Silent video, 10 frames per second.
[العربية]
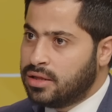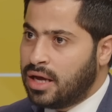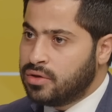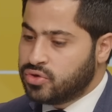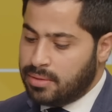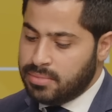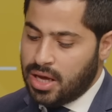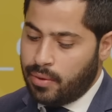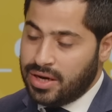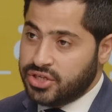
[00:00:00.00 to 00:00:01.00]
دعني
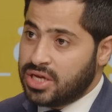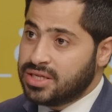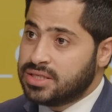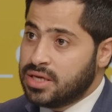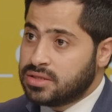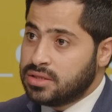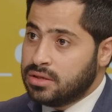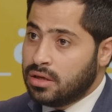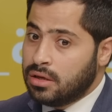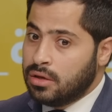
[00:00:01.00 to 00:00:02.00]
أسميها واللجان
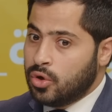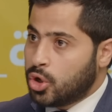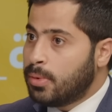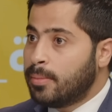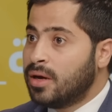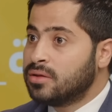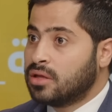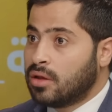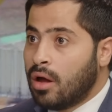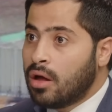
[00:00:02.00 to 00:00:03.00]
السياسية ربما
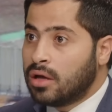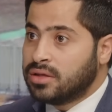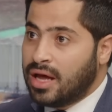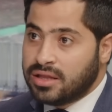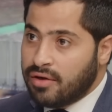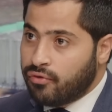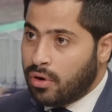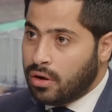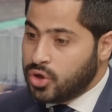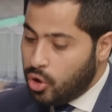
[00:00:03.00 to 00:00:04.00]
تتناقض
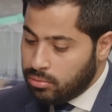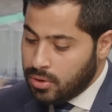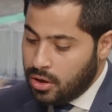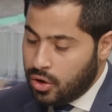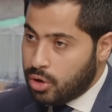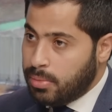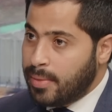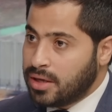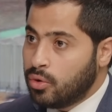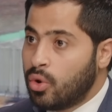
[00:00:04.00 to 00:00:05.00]
اهدافها اليوم أبداً.
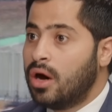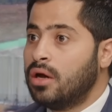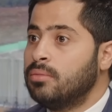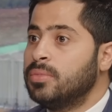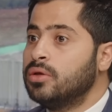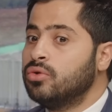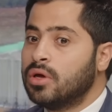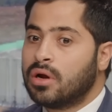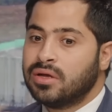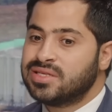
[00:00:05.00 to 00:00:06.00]
ربما يقال بانه
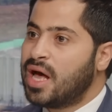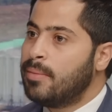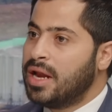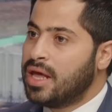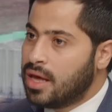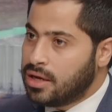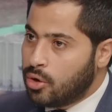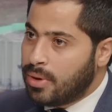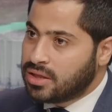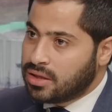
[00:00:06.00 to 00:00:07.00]
ايران صعب عليها
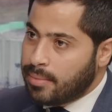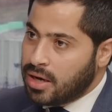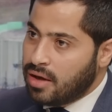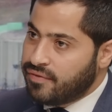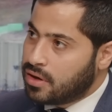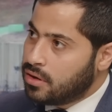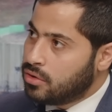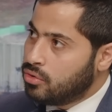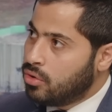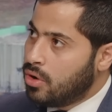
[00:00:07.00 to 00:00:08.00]
اليوم ان تتبنى فكره
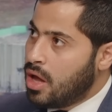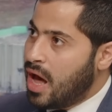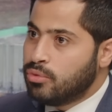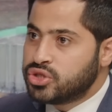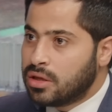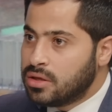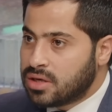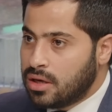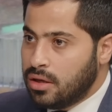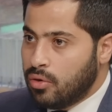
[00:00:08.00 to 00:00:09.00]
انه الموساد
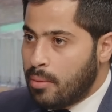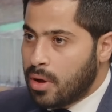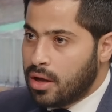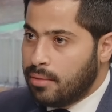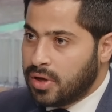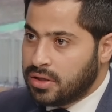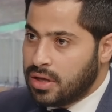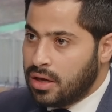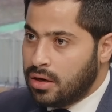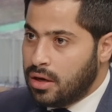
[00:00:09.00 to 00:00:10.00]
الاسرائيلي هو من قام
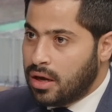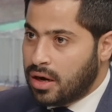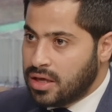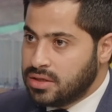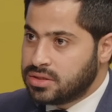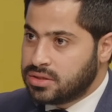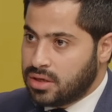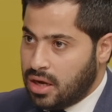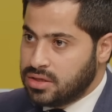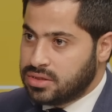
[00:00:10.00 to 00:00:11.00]
باغتيال الرئيس
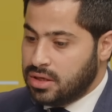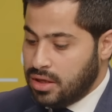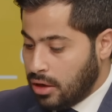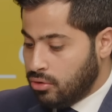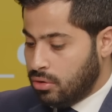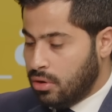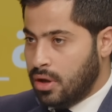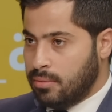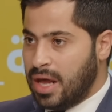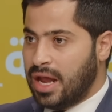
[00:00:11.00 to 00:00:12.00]
رئيسي لانه
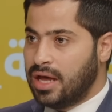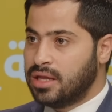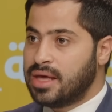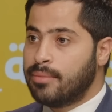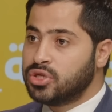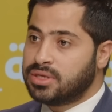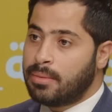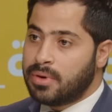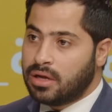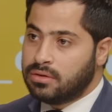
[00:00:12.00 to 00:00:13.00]
بهالحاله هي ملزمه
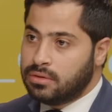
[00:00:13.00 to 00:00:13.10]
بالرد